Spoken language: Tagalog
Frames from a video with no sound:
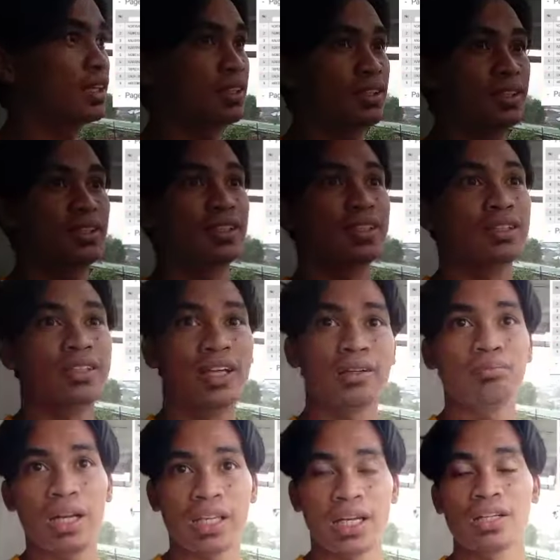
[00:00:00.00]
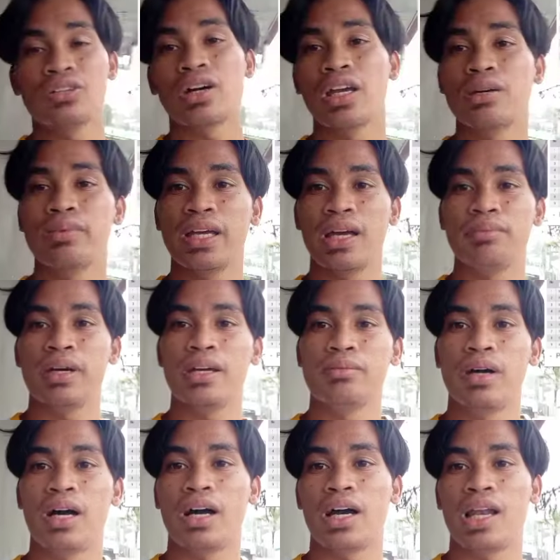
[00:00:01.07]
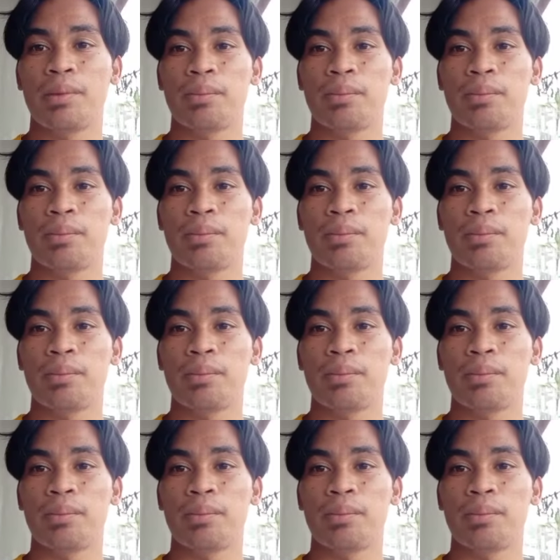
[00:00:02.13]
na Then balikan ko kayo maya maya mga